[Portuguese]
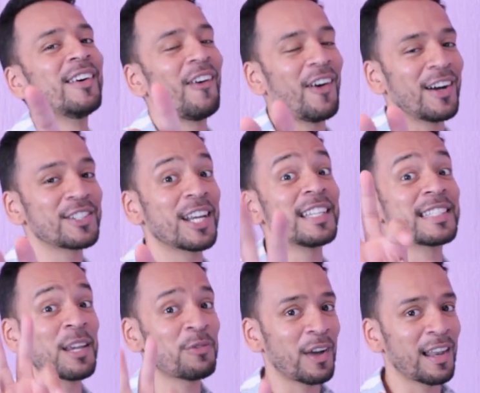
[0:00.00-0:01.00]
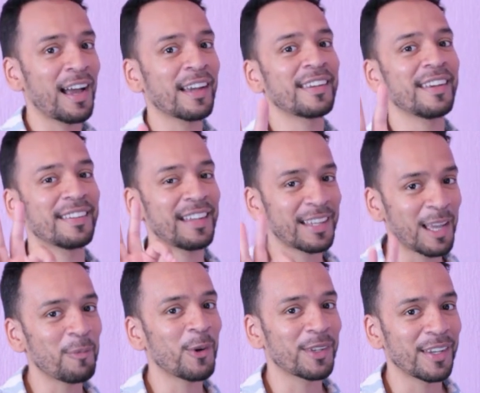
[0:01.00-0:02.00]
Ó, gente, e sem falar que daqui a
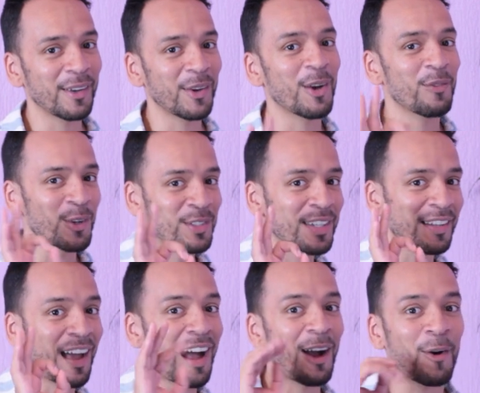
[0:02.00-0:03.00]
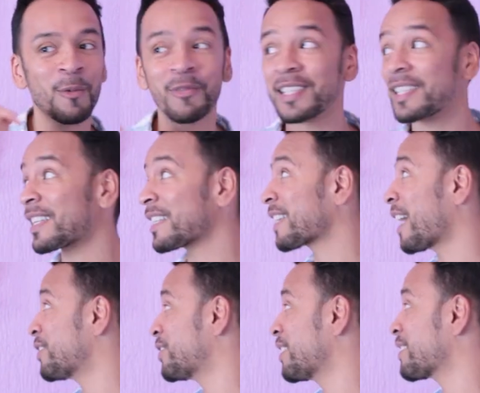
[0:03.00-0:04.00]
pouquinho eu vou te ensinar a como fazer essas
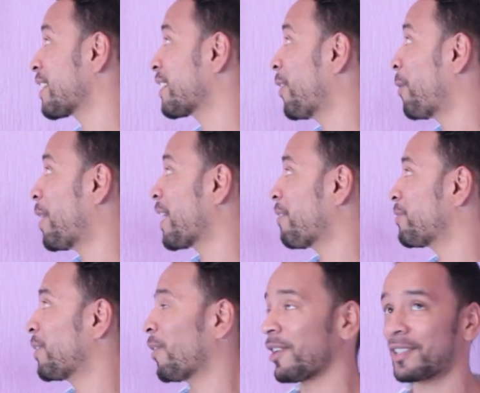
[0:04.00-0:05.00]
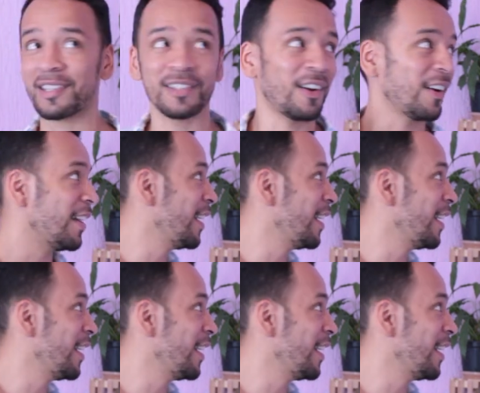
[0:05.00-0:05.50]
caixinhas aqui, ó, maravilhosas, ó.